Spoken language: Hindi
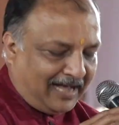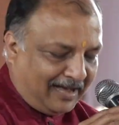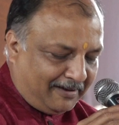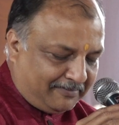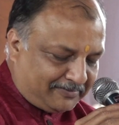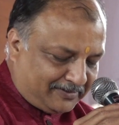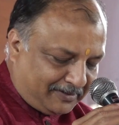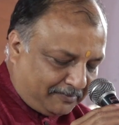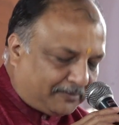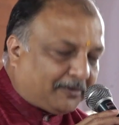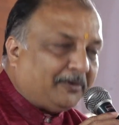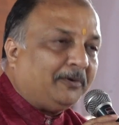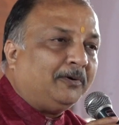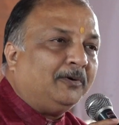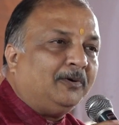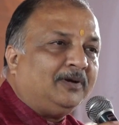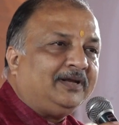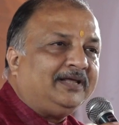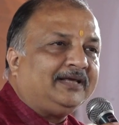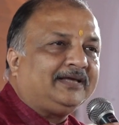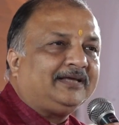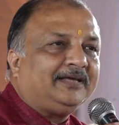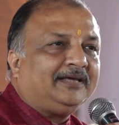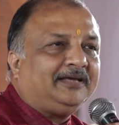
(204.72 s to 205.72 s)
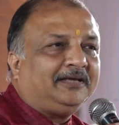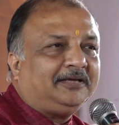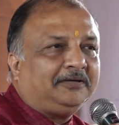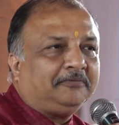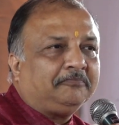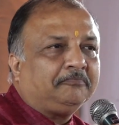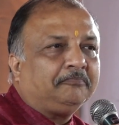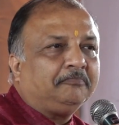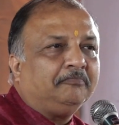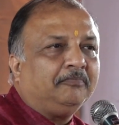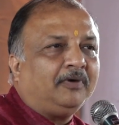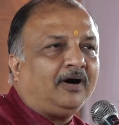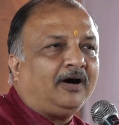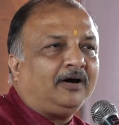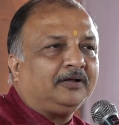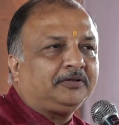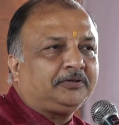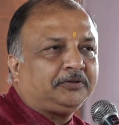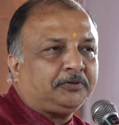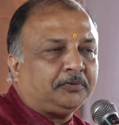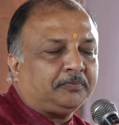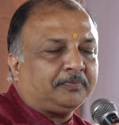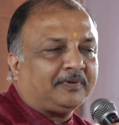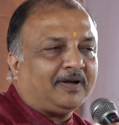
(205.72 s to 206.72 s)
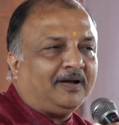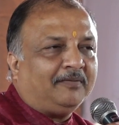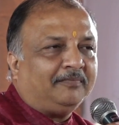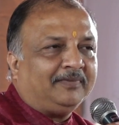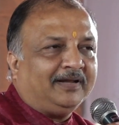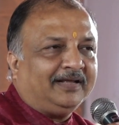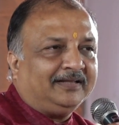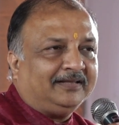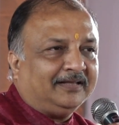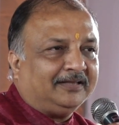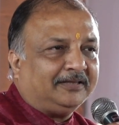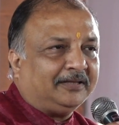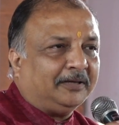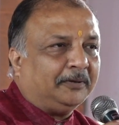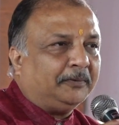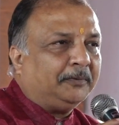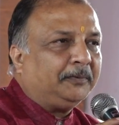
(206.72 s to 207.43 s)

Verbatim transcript: आप सबको होली की बहुत शुभकामनाएं देता